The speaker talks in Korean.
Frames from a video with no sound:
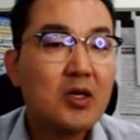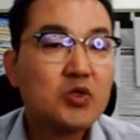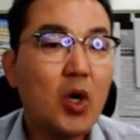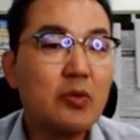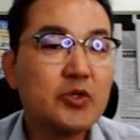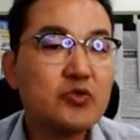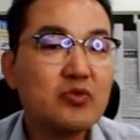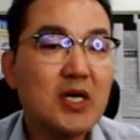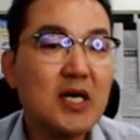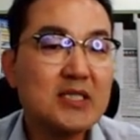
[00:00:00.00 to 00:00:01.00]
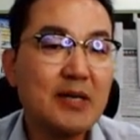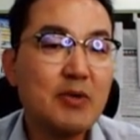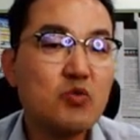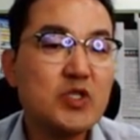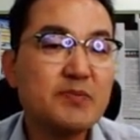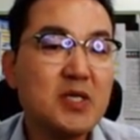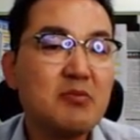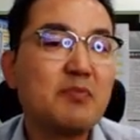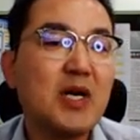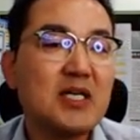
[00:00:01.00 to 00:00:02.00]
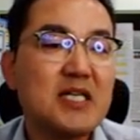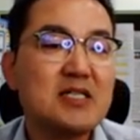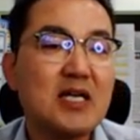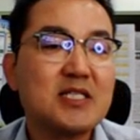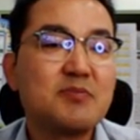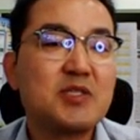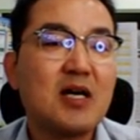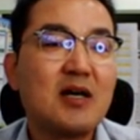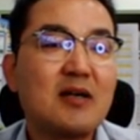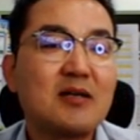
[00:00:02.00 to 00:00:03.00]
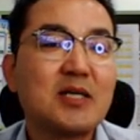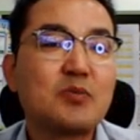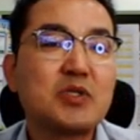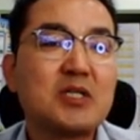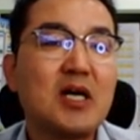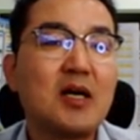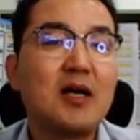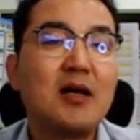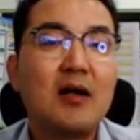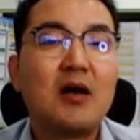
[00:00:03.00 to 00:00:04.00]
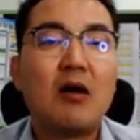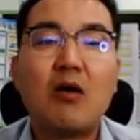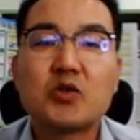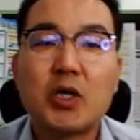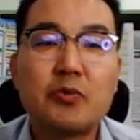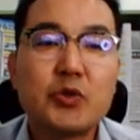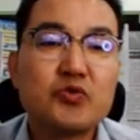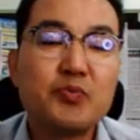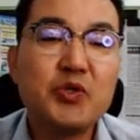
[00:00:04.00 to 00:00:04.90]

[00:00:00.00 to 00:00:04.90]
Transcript: 조합원 수가 467명밖에 되질 않습니다. 그러다 보니까 어, 조합원 수